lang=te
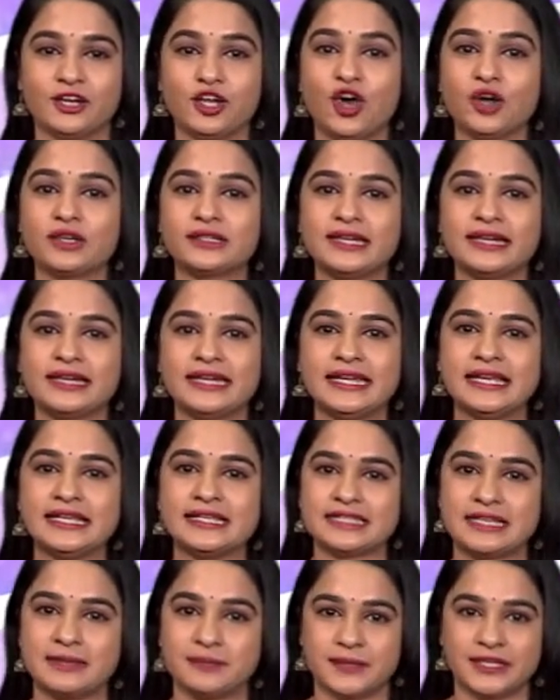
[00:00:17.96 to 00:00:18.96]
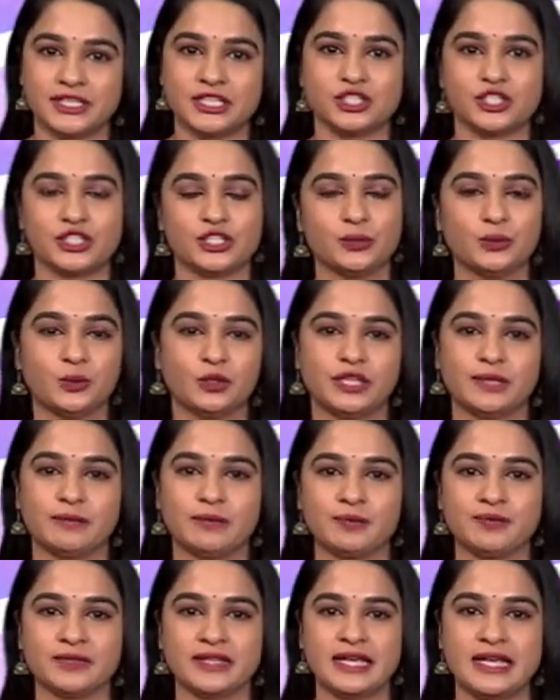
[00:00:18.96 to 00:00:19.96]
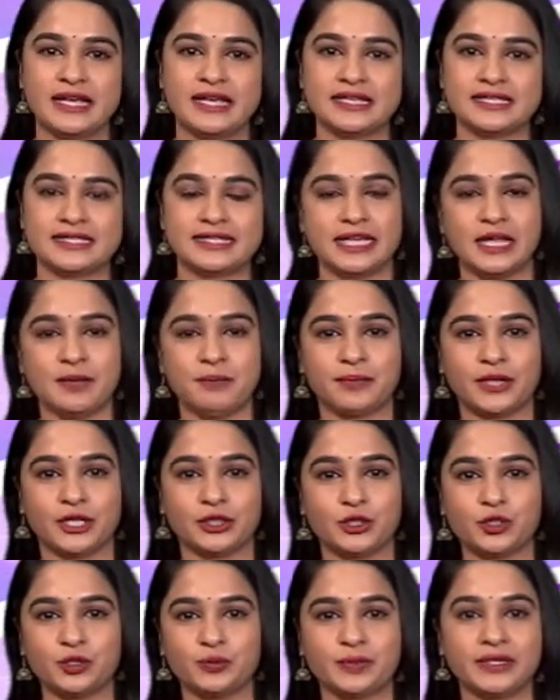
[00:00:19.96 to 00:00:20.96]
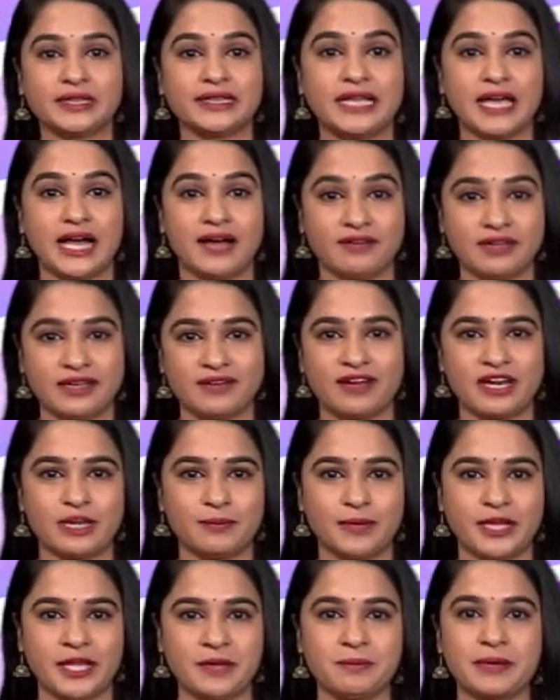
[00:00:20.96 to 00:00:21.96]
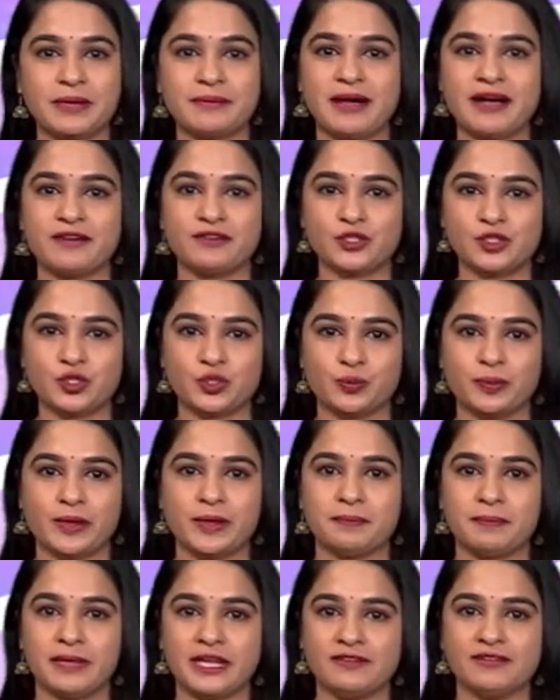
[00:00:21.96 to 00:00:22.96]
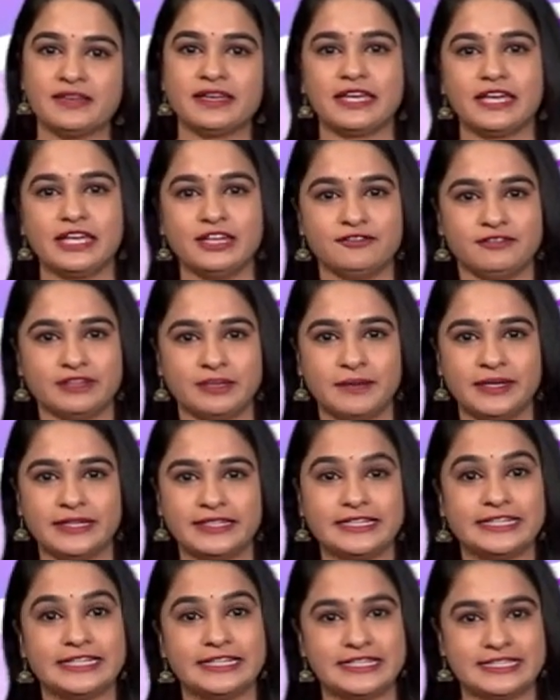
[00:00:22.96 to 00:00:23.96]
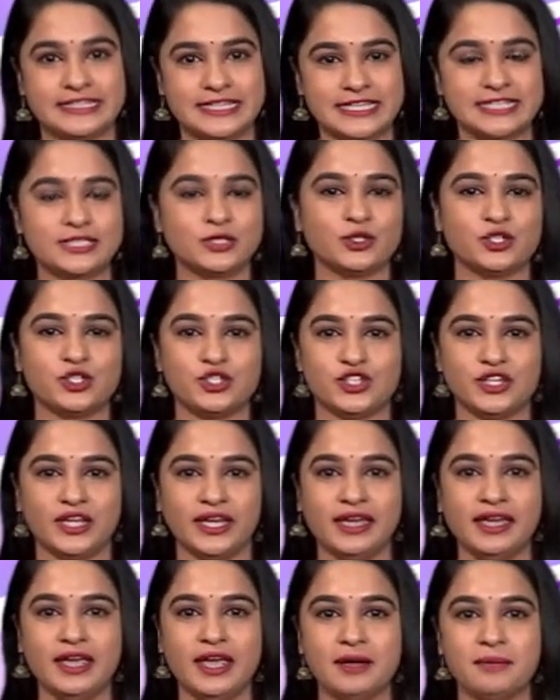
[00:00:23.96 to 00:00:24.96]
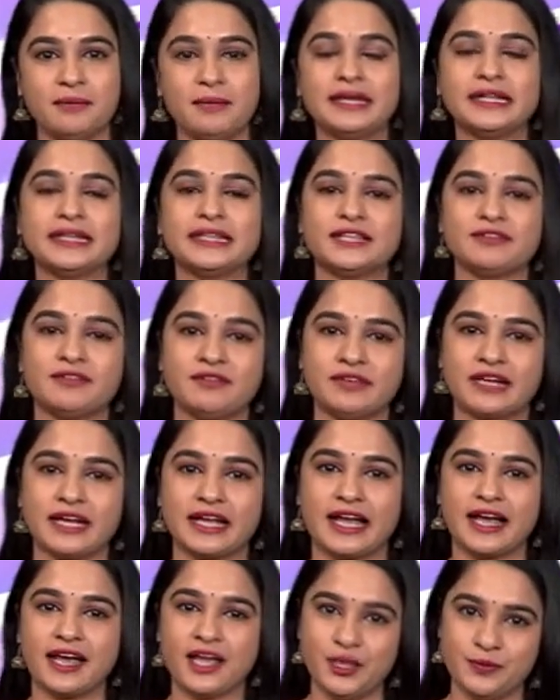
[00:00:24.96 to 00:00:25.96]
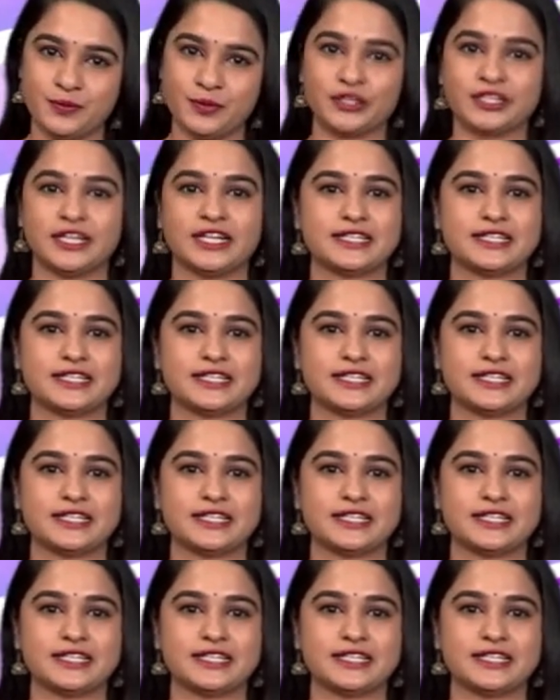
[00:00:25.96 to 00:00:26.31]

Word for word: డాక్టర్ని సంప్రదించటం ఉత్తమం స్త్రీ ప్రత్యుత్పత్తి అవయవాలపై ప్రభావం చూపే పెల్విక్ ఇన్ఫ్లమేటరీ డిసీజ్ గురించి మరింత వివరంగా ఇప్పుడు